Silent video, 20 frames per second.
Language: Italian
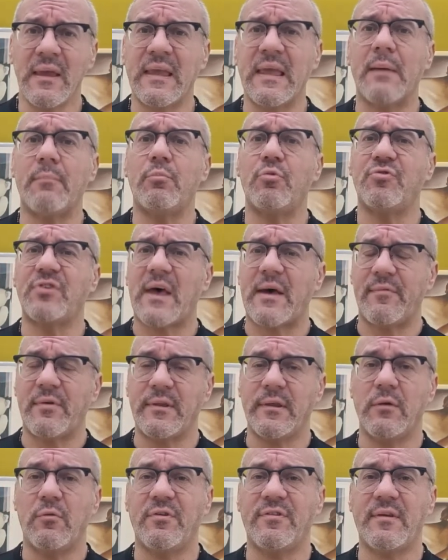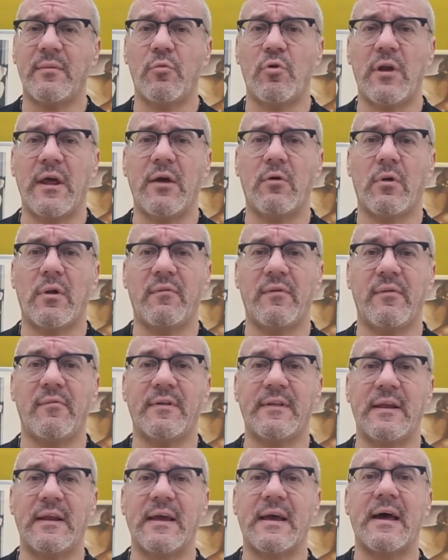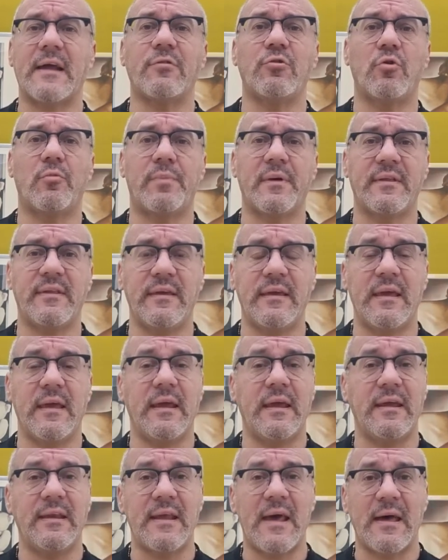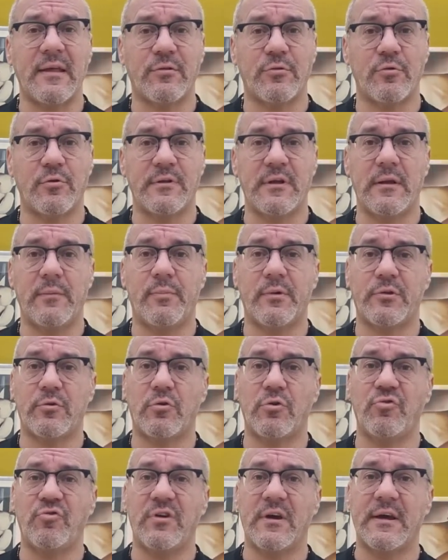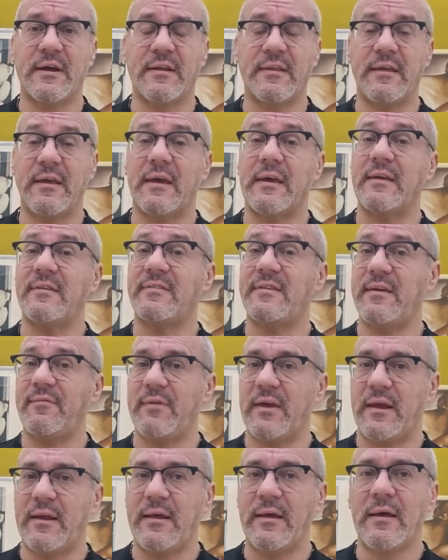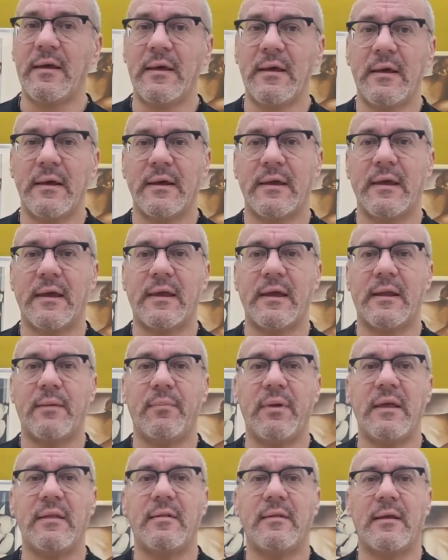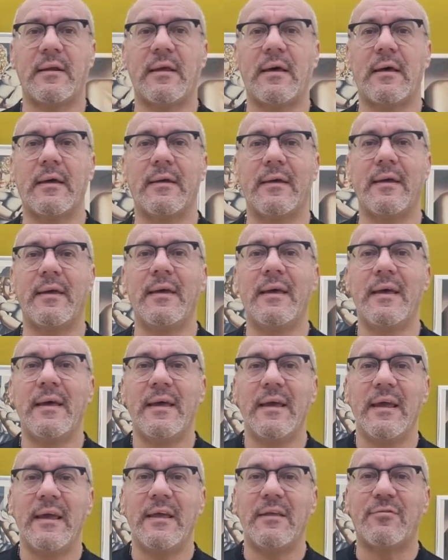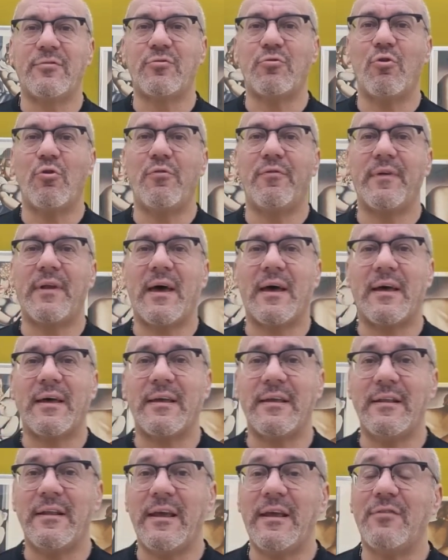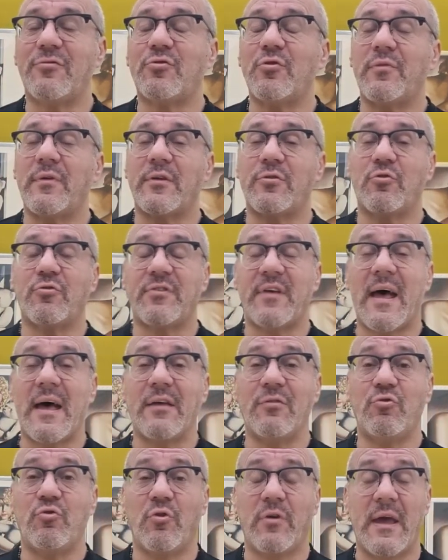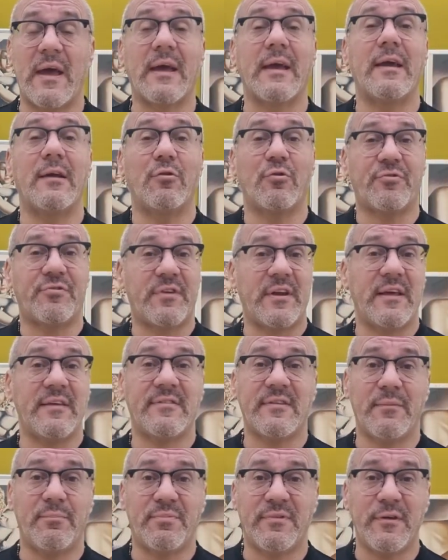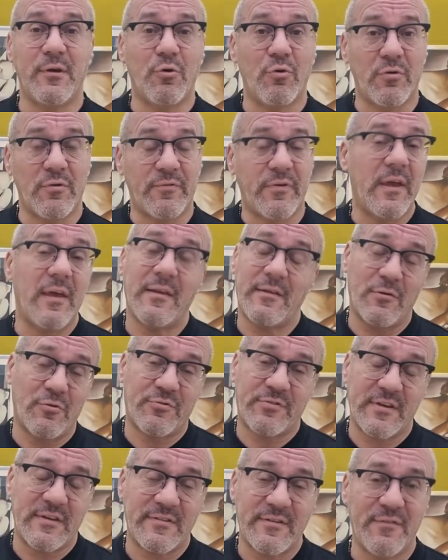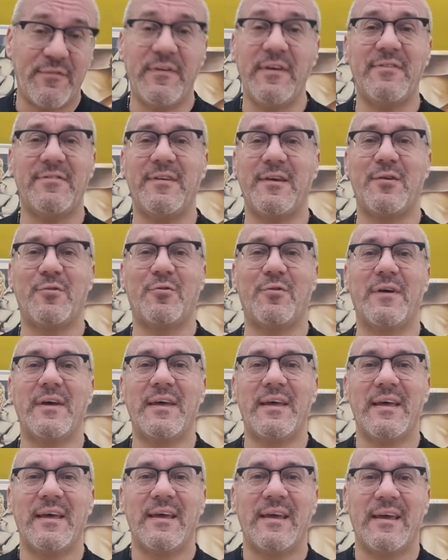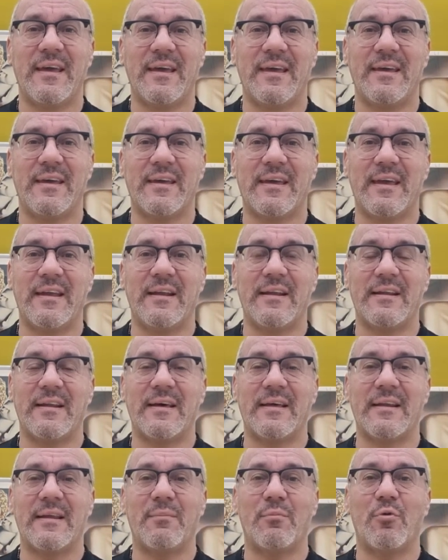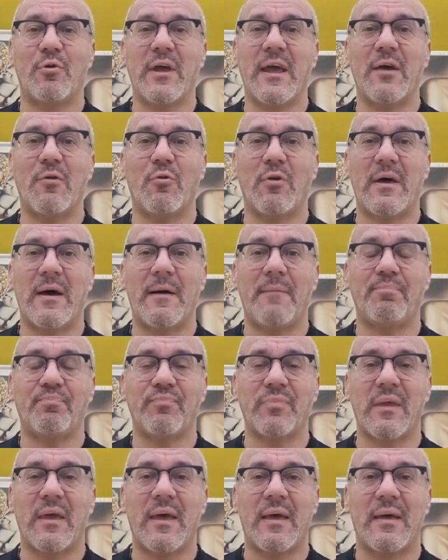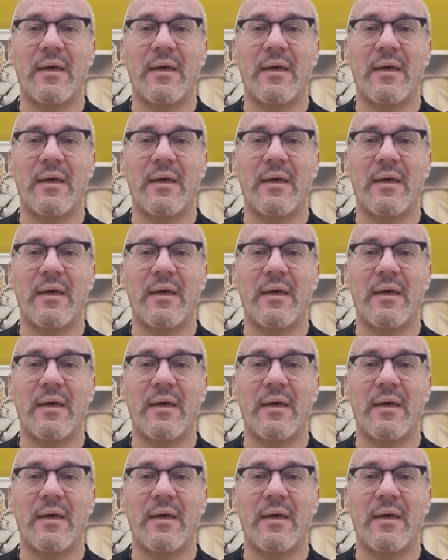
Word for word: che abusava di questa molecola aveva delle cardiopatie in atto, delle patologie cardiache severe, che chiaramente la, il, sovra, il, sovradosaggio e anche lo stress, psico, lo stress fisico eh, che la, la molecola mh, mm,